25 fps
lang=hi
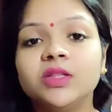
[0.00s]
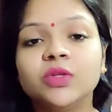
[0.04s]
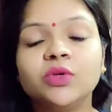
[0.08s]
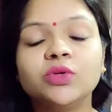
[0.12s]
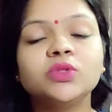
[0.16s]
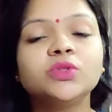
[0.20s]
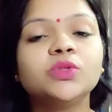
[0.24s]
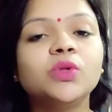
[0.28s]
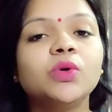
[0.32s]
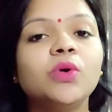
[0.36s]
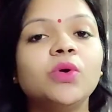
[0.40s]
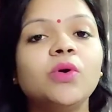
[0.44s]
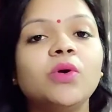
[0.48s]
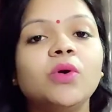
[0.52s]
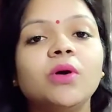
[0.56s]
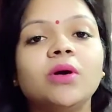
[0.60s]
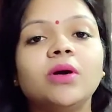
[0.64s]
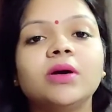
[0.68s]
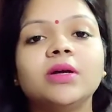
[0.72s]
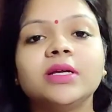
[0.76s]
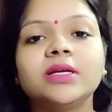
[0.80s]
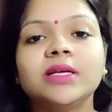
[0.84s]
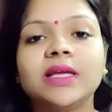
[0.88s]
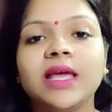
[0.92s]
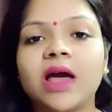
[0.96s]
दोस्तों
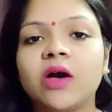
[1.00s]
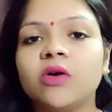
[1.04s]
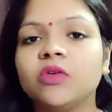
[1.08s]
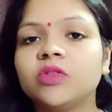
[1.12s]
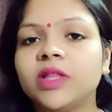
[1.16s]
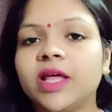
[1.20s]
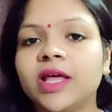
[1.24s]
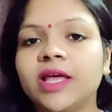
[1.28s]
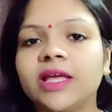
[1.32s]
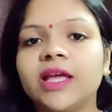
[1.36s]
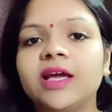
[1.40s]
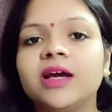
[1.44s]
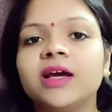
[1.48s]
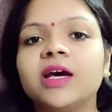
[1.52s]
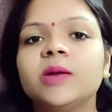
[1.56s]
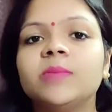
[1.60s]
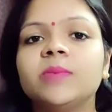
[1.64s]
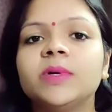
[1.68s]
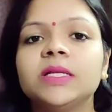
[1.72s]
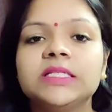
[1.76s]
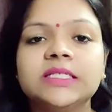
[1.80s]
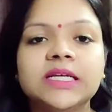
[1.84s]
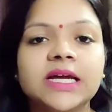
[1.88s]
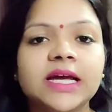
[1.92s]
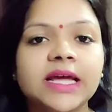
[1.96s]
क्या होता है कि अगर
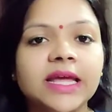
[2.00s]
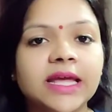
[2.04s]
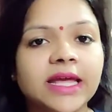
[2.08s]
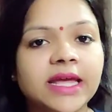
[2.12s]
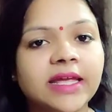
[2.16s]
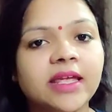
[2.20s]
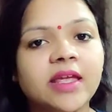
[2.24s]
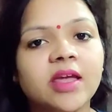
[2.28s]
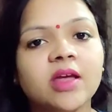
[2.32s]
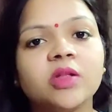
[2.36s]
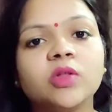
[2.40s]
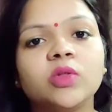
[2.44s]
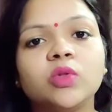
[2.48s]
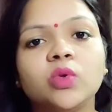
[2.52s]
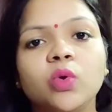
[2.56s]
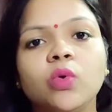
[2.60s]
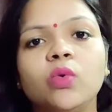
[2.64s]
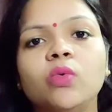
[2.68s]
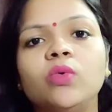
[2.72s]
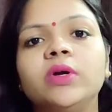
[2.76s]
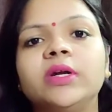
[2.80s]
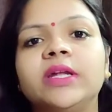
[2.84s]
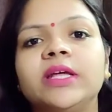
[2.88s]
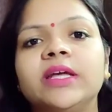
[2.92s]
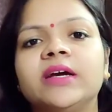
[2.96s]
बच्चा एक या दो
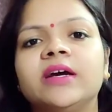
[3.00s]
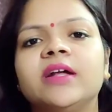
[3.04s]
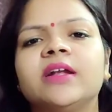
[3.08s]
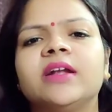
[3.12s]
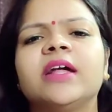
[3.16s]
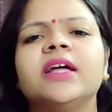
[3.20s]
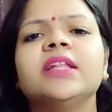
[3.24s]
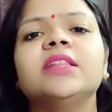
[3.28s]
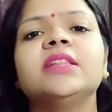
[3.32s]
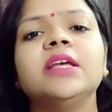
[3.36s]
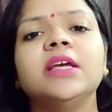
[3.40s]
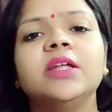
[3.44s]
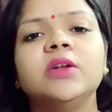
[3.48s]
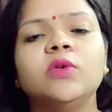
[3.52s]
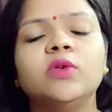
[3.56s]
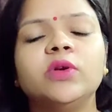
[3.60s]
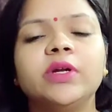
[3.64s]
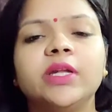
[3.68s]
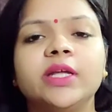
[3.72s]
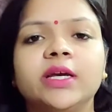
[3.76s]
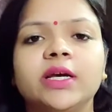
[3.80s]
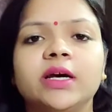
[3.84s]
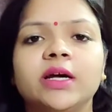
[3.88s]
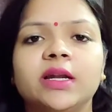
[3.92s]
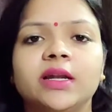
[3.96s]
उल्टी कर रहा है तीन
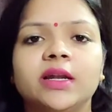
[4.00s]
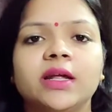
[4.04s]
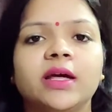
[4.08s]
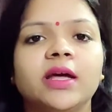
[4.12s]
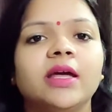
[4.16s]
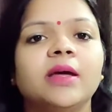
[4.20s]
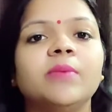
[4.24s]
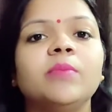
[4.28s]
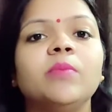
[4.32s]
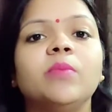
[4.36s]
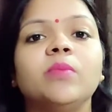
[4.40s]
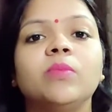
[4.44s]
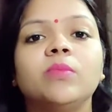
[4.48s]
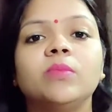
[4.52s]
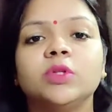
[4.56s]
उल्टी कर रहा है